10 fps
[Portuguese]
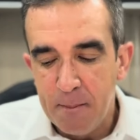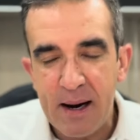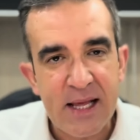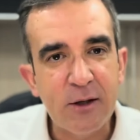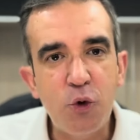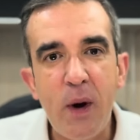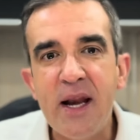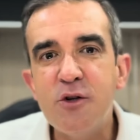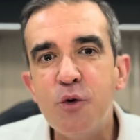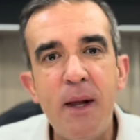Maria, tu
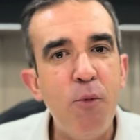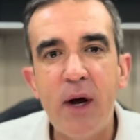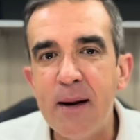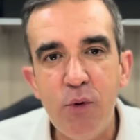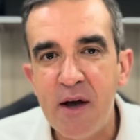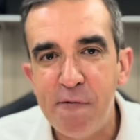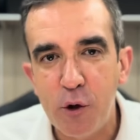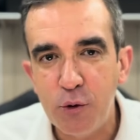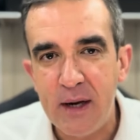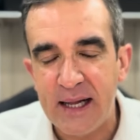eres uma mulher muito
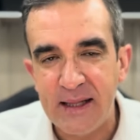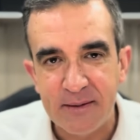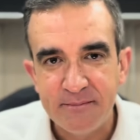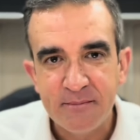afortunada,